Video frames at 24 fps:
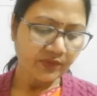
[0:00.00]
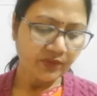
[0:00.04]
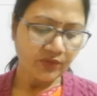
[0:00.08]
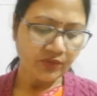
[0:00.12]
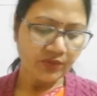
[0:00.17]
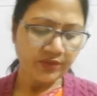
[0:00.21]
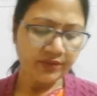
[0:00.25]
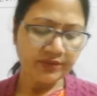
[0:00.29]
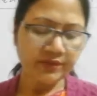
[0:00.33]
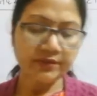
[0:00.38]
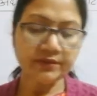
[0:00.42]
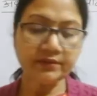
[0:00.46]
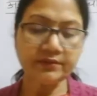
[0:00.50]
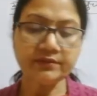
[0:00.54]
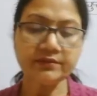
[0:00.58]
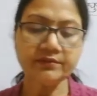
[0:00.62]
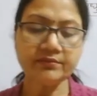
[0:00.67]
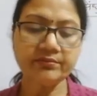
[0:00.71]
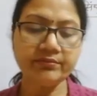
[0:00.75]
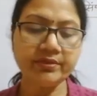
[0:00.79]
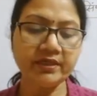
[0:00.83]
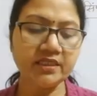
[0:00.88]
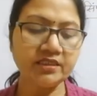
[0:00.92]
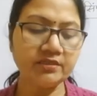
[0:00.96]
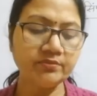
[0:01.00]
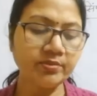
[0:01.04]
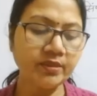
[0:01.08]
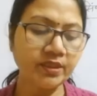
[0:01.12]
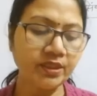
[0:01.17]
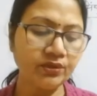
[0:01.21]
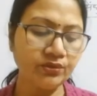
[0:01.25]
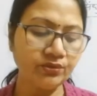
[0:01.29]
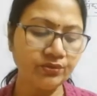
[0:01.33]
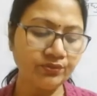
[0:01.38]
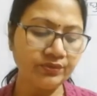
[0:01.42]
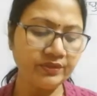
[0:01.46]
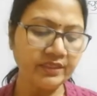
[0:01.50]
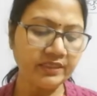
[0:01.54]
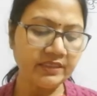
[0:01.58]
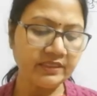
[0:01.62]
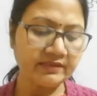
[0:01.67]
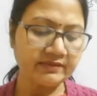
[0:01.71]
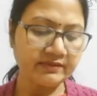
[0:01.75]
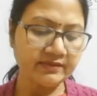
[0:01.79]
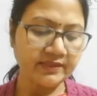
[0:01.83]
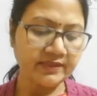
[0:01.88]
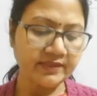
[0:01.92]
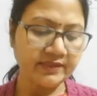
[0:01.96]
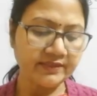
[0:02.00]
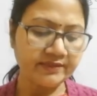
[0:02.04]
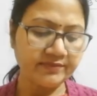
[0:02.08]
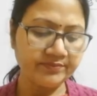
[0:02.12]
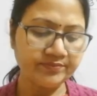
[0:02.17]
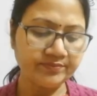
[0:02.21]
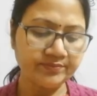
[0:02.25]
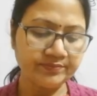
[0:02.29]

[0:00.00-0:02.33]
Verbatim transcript: और भेदभाव होने लगता है